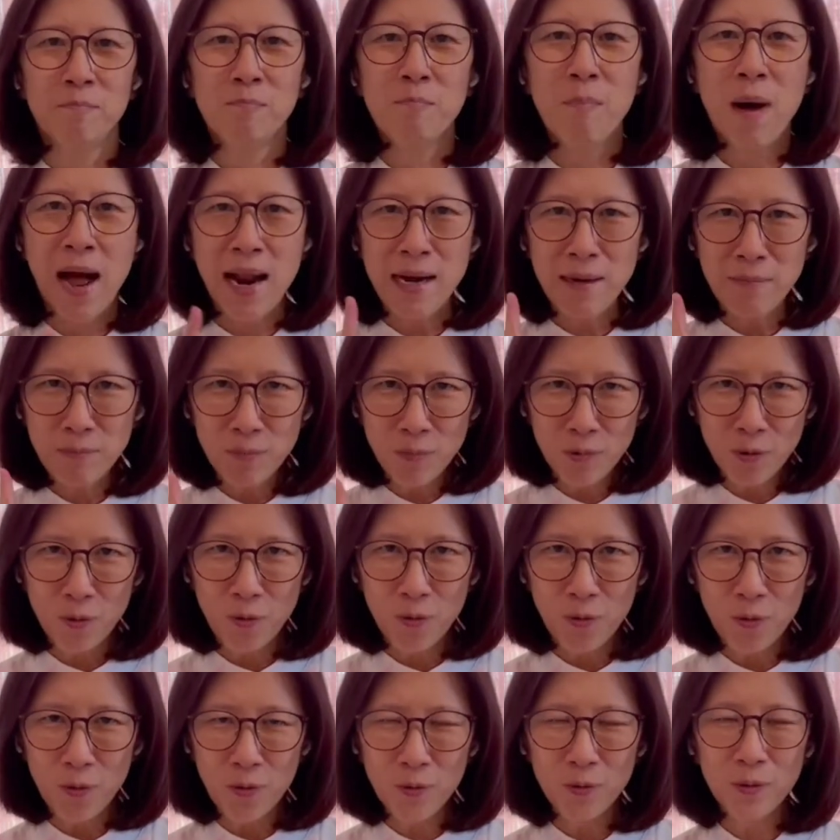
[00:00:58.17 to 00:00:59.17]
มันหมู
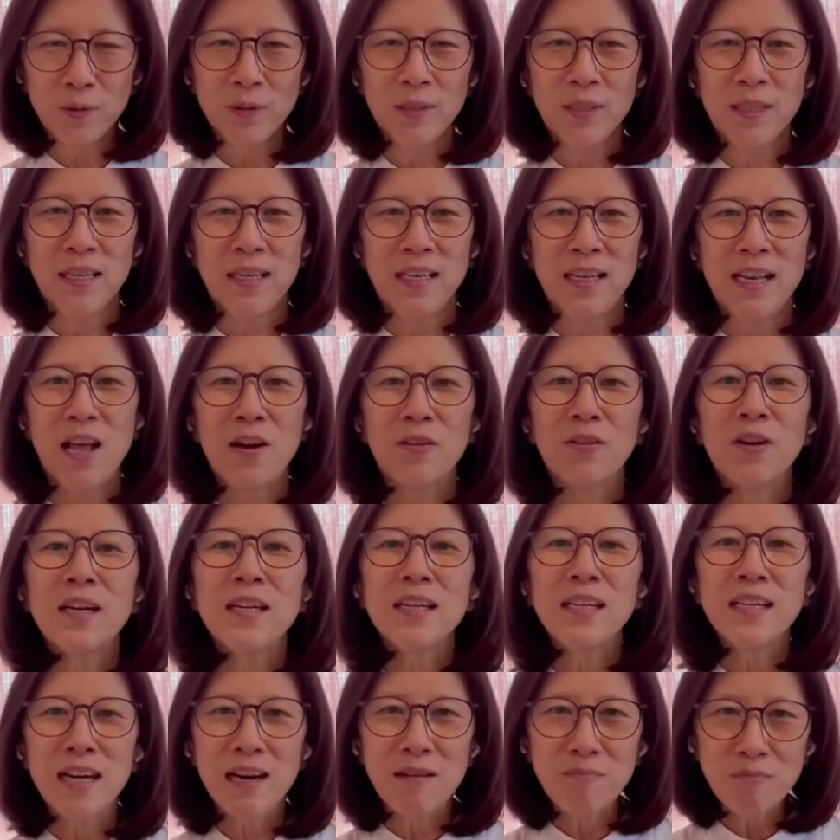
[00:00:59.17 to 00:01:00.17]
แล้วก็
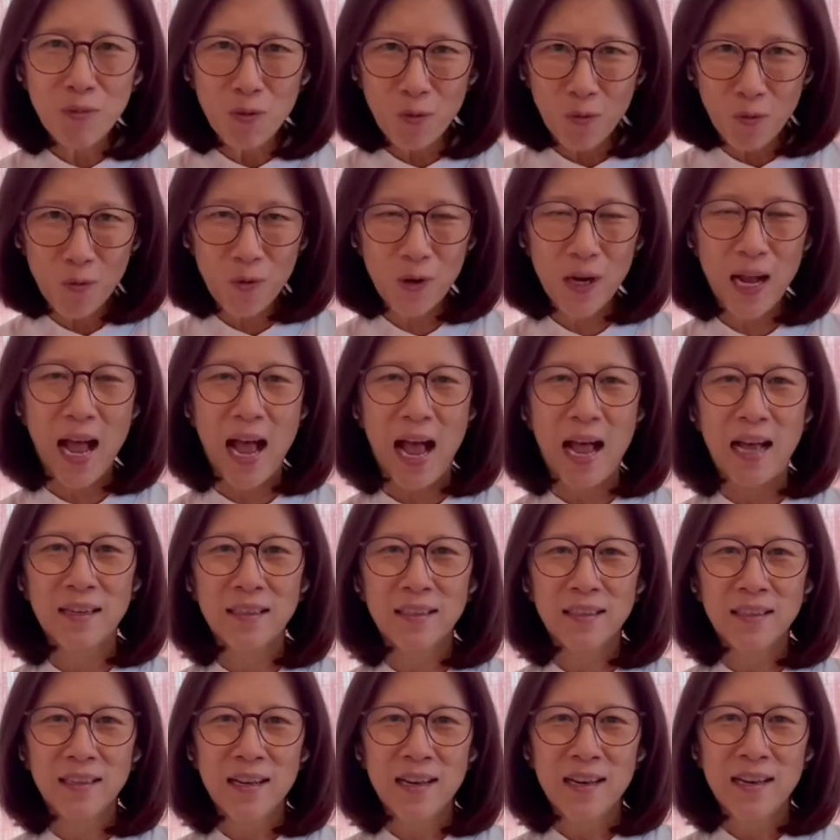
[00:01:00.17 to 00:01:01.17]
เนื้อหมูค่ะ
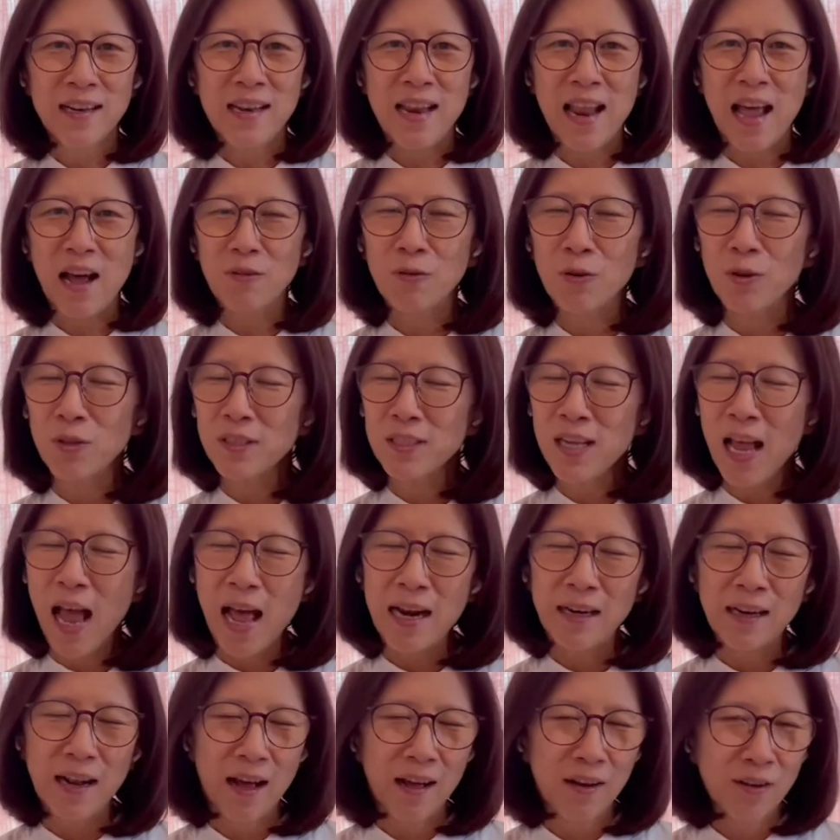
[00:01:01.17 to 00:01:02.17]
แล้รสชา
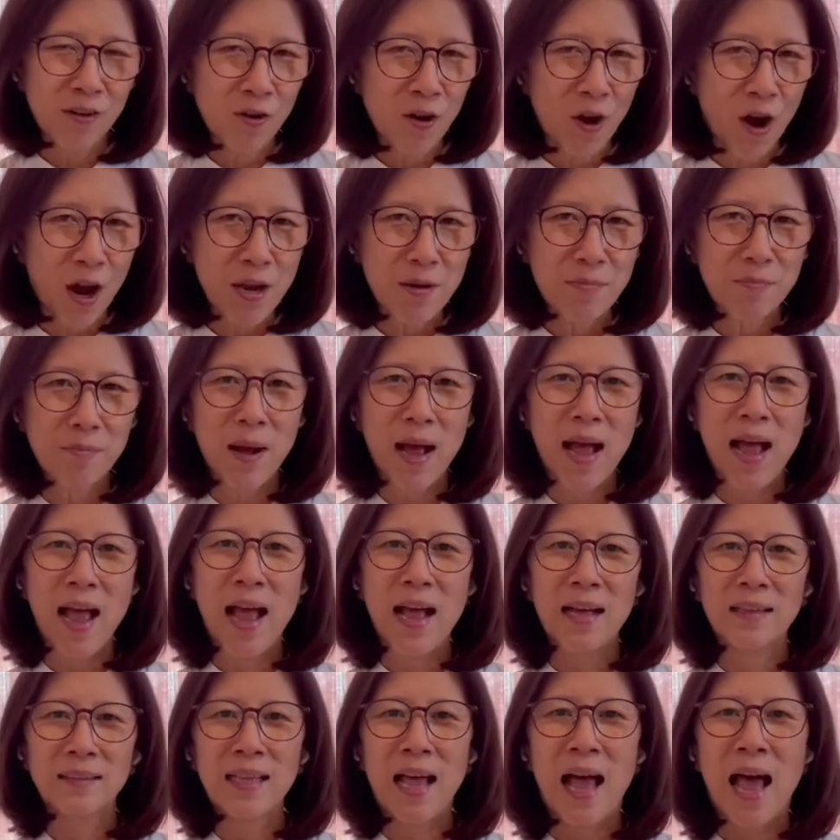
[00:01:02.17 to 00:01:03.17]
ติอร่อยมา
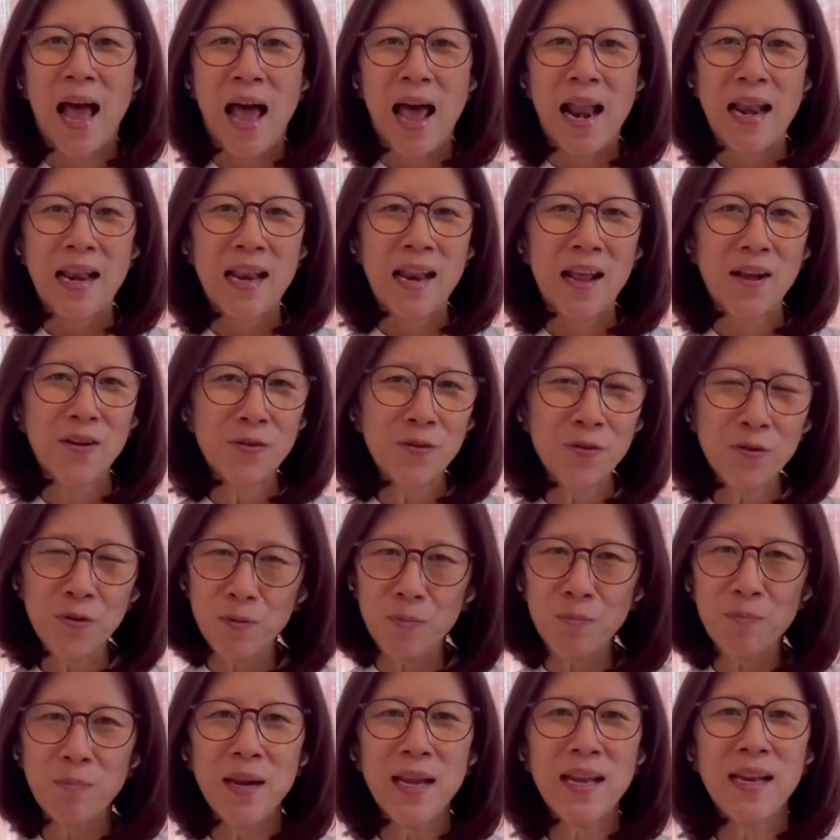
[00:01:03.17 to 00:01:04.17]
ก ทานแล้วหยุด
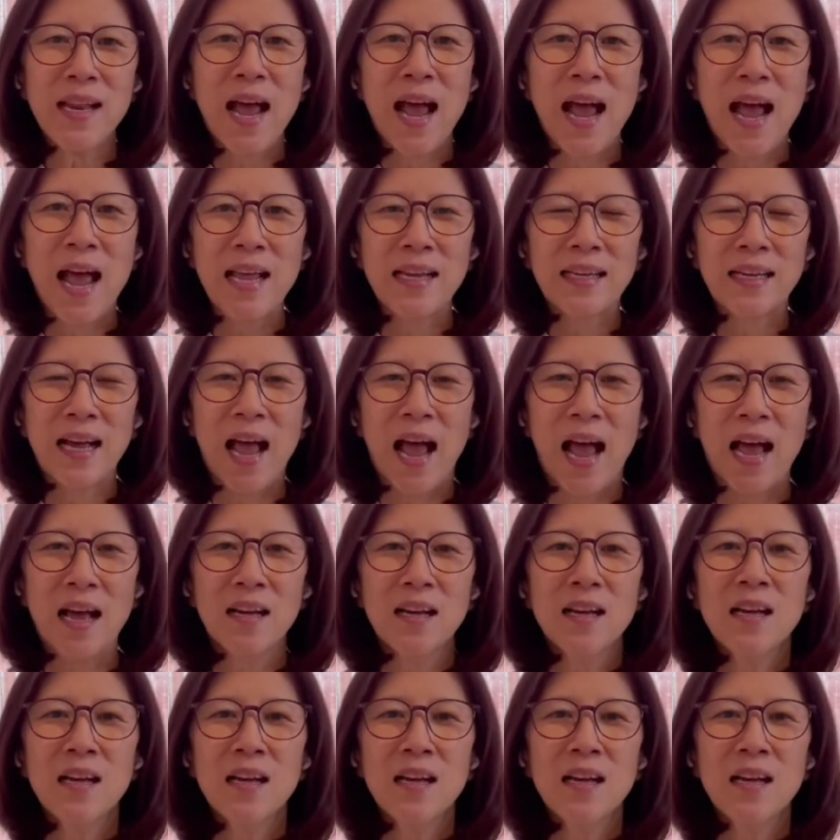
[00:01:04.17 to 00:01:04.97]
ไม่ได้ค่ะ